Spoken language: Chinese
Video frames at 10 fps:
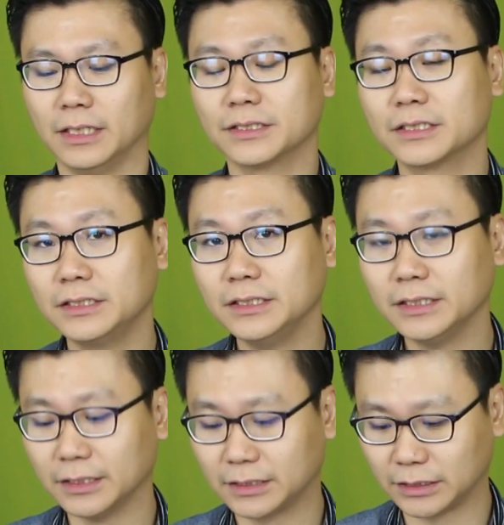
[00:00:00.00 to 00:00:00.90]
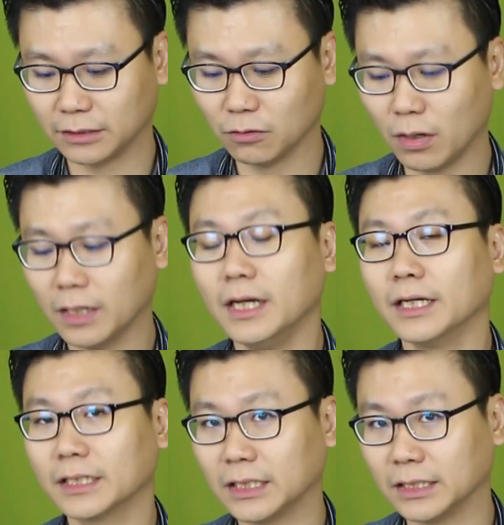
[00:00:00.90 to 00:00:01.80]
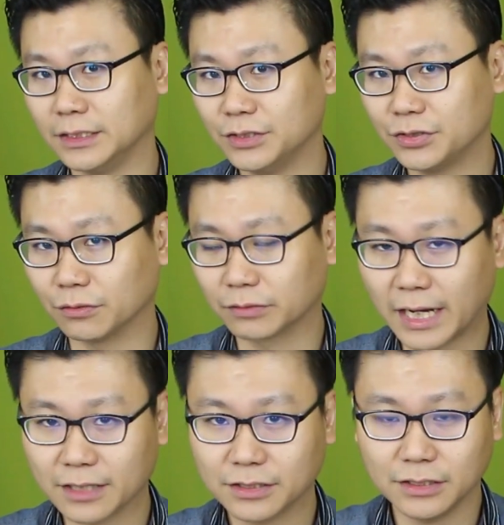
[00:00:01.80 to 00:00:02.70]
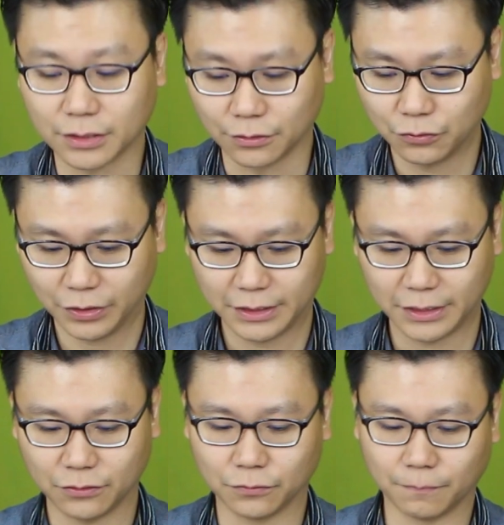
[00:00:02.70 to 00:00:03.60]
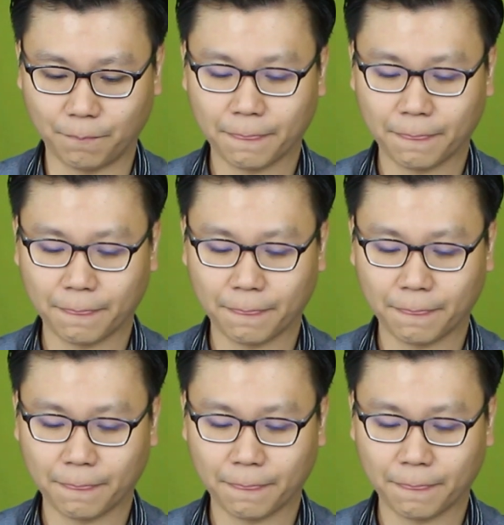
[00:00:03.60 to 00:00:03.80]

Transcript: 实际的情况可能只有当事者最楚。